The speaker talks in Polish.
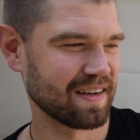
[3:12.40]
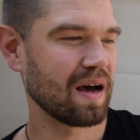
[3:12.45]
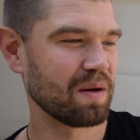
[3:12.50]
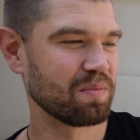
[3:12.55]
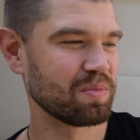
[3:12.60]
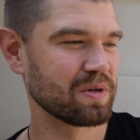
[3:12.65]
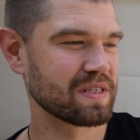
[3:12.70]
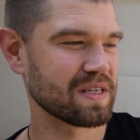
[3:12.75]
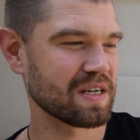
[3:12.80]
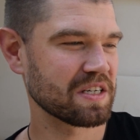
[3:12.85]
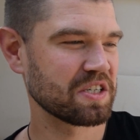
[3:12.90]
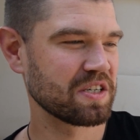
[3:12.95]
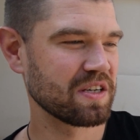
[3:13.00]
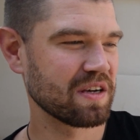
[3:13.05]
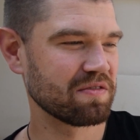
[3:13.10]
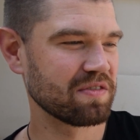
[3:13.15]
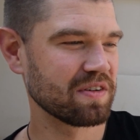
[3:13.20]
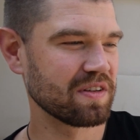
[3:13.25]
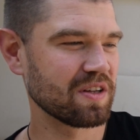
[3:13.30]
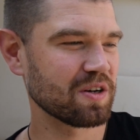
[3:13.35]
Aby zaś
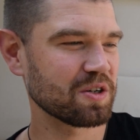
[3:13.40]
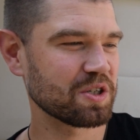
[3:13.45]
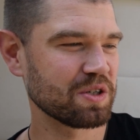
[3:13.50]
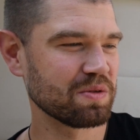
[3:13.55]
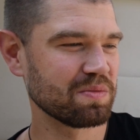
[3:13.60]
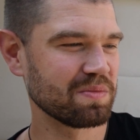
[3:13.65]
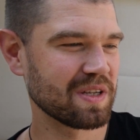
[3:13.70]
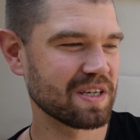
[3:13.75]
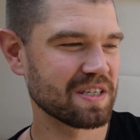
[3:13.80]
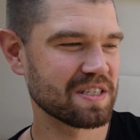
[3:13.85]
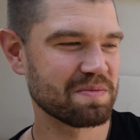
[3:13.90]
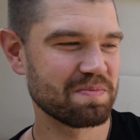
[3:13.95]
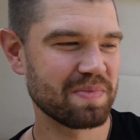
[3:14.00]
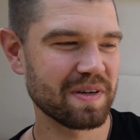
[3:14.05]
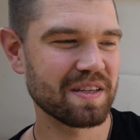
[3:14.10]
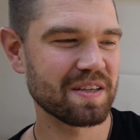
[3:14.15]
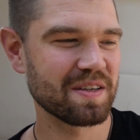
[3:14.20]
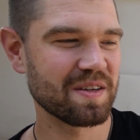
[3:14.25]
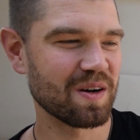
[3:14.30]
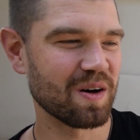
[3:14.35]
nie wynosił mnie
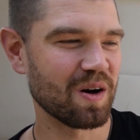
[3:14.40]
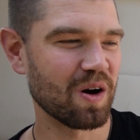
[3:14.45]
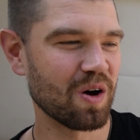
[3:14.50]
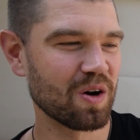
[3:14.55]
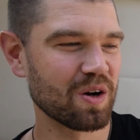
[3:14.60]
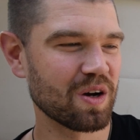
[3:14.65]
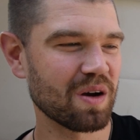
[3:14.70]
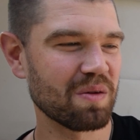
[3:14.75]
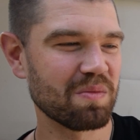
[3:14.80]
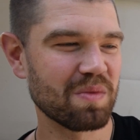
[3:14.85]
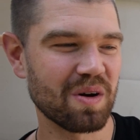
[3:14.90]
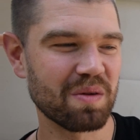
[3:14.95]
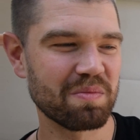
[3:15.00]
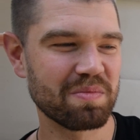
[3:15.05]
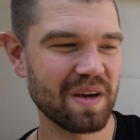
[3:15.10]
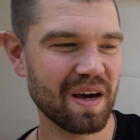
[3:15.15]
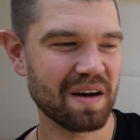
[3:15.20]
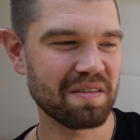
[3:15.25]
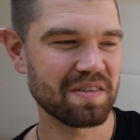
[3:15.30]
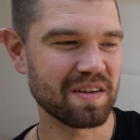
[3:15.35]
zbytnio ogrom
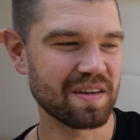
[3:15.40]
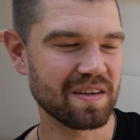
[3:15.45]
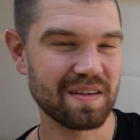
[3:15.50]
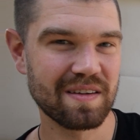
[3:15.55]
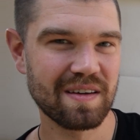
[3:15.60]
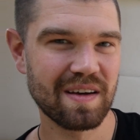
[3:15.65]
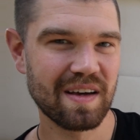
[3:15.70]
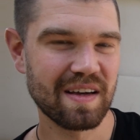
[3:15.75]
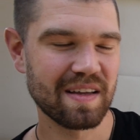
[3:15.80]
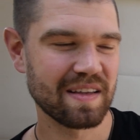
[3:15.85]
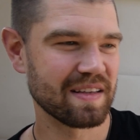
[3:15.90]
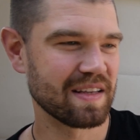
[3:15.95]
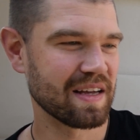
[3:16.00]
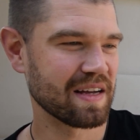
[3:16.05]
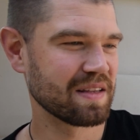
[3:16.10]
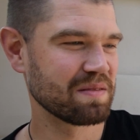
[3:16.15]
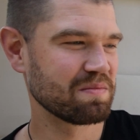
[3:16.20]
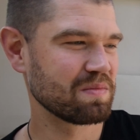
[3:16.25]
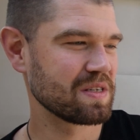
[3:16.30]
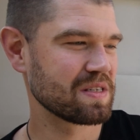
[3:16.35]
objawień,
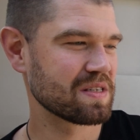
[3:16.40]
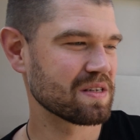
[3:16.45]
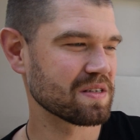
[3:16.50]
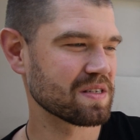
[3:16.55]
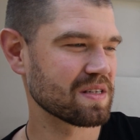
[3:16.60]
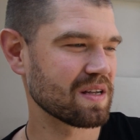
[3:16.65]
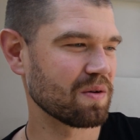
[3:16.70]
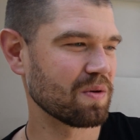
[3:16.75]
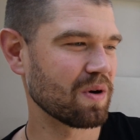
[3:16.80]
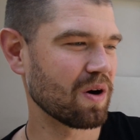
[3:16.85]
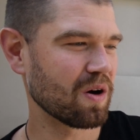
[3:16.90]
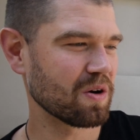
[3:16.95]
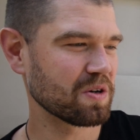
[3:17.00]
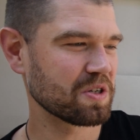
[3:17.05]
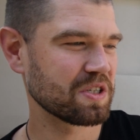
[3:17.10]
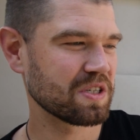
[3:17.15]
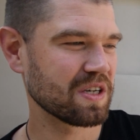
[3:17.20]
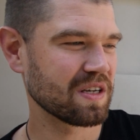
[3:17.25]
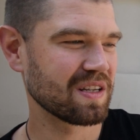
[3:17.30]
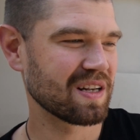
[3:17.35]
dany mi został
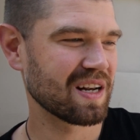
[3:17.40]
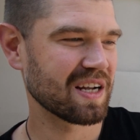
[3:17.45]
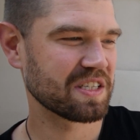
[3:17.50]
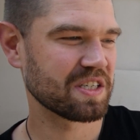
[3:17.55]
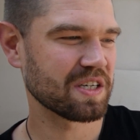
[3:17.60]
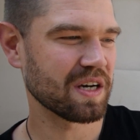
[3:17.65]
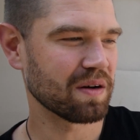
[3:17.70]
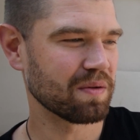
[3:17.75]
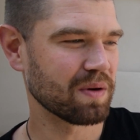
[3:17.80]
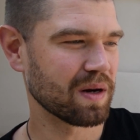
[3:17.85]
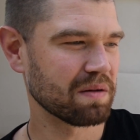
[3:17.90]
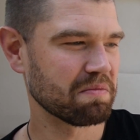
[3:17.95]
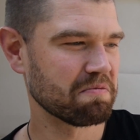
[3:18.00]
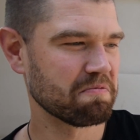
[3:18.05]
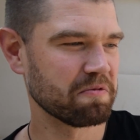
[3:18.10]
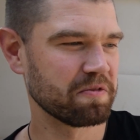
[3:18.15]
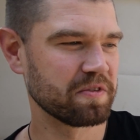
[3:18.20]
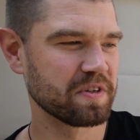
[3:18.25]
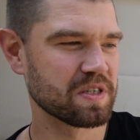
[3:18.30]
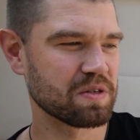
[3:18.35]
oścień dla ciała,
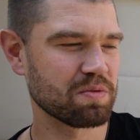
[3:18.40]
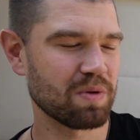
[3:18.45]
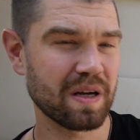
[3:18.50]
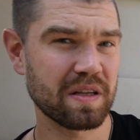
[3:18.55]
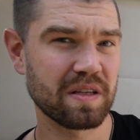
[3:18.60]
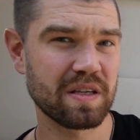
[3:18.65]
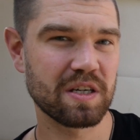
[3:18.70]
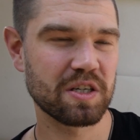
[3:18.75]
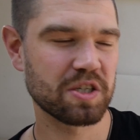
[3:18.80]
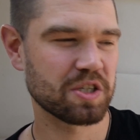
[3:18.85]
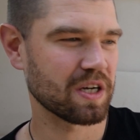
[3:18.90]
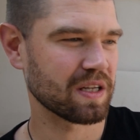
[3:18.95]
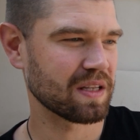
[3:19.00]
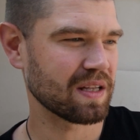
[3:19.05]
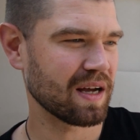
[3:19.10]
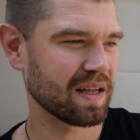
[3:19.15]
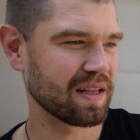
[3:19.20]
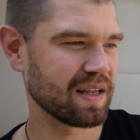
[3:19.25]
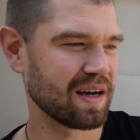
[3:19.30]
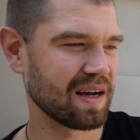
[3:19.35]
wysłannik
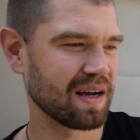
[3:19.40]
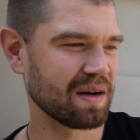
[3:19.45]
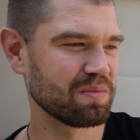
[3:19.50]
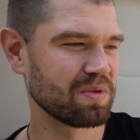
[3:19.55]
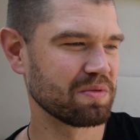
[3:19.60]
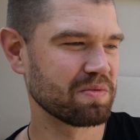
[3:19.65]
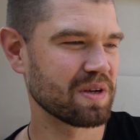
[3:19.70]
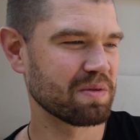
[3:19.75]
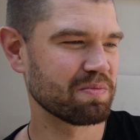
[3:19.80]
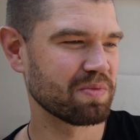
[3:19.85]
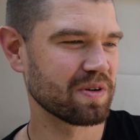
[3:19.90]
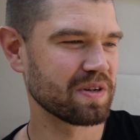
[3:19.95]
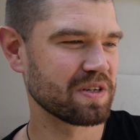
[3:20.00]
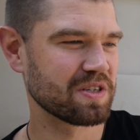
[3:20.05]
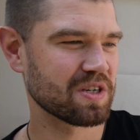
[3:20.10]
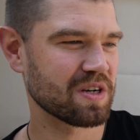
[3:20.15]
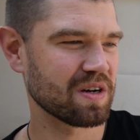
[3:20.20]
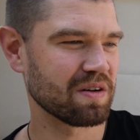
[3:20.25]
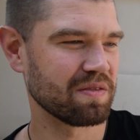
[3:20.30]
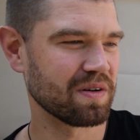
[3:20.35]
szatana, aby mnie
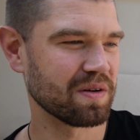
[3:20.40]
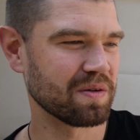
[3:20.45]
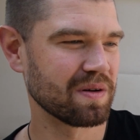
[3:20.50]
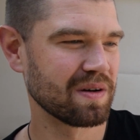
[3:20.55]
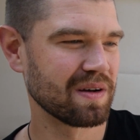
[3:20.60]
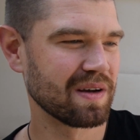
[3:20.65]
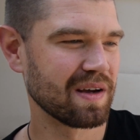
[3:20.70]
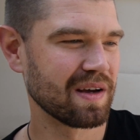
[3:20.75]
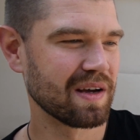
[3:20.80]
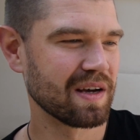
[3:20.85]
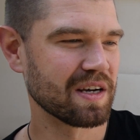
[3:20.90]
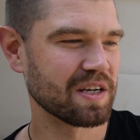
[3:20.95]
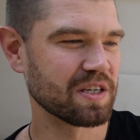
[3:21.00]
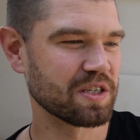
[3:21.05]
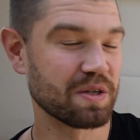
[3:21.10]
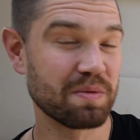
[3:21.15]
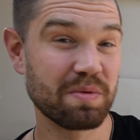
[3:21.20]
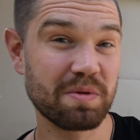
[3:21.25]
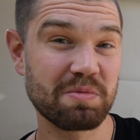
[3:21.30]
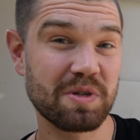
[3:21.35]
policzkował,
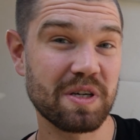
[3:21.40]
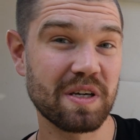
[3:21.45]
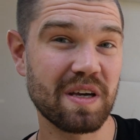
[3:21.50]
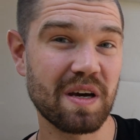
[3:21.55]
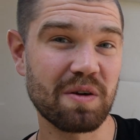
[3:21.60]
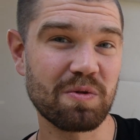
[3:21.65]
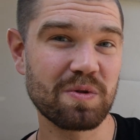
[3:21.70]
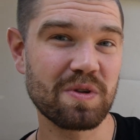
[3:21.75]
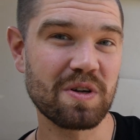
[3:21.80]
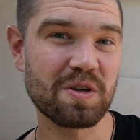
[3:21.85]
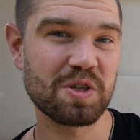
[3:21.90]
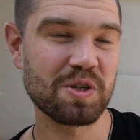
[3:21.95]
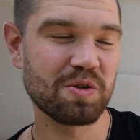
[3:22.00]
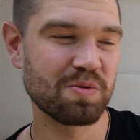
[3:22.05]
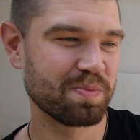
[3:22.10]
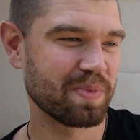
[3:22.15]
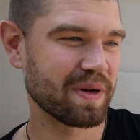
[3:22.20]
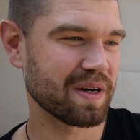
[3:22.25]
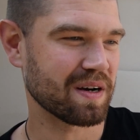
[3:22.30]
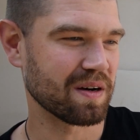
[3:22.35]
żebym się nie unosił
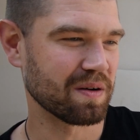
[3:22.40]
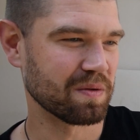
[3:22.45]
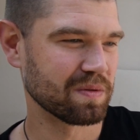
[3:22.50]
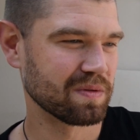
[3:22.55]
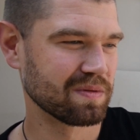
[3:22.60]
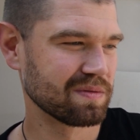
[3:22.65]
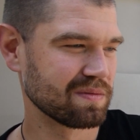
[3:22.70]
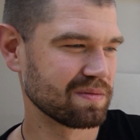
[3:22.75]
pychą,